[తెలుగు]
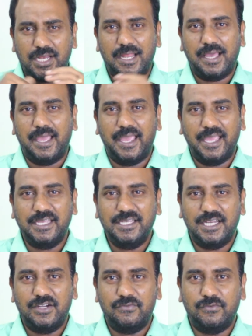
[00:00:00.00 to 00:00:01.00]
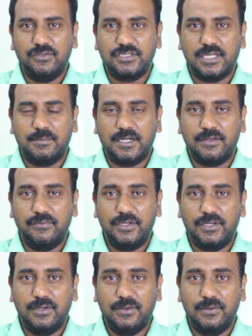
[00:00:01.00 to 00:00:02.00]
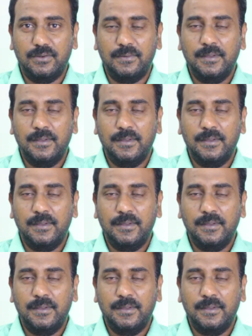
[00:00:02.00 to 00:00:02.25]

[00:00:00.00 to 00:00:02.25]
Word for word: చాలా హై ఎండ్ ఫోన్స్ అనమాట వీటిల్లో